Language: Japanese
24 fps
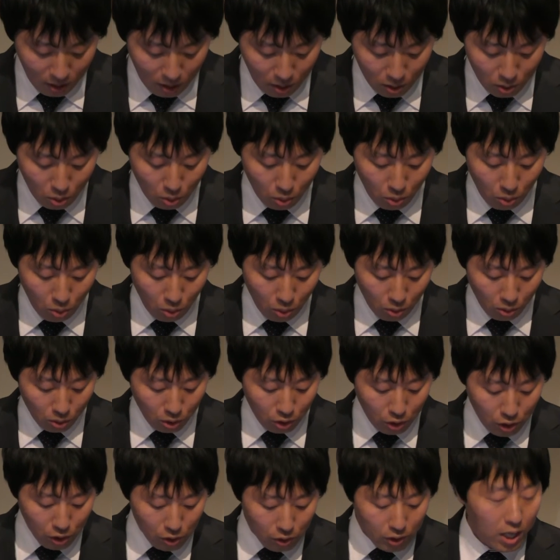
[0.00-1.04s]
その
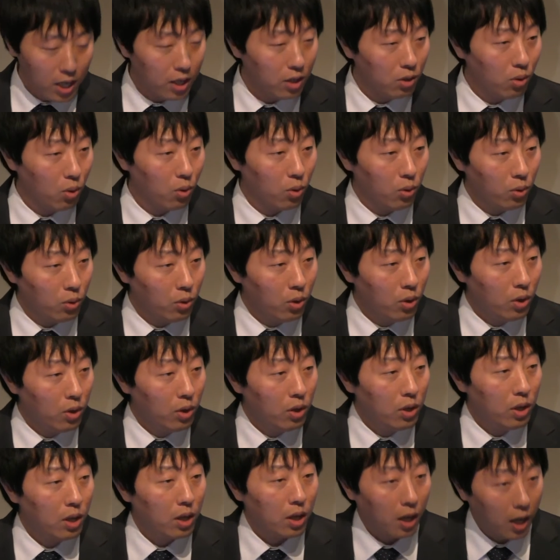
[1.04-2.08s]
駐在員の
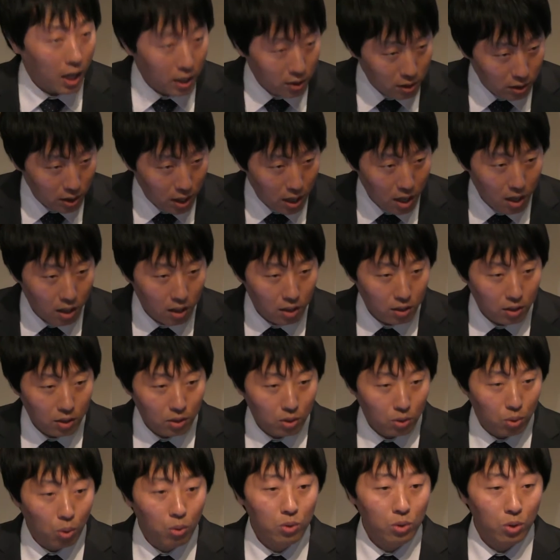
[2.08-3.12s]
数が
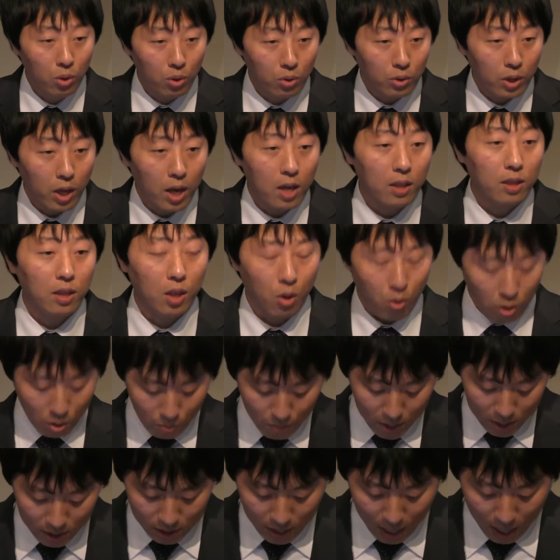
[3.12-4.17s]
どんどん減っており
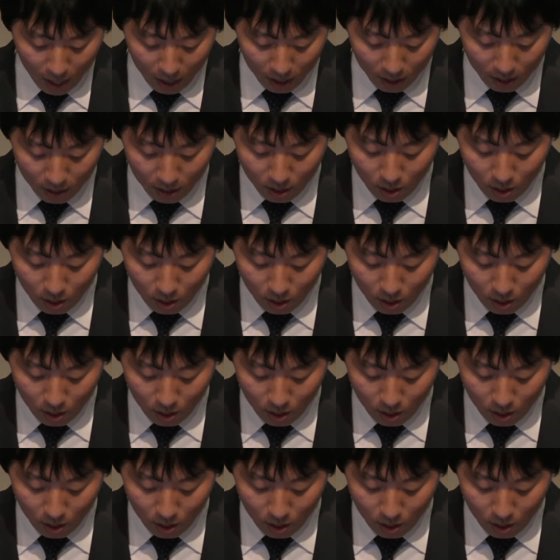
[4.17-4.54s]
まして、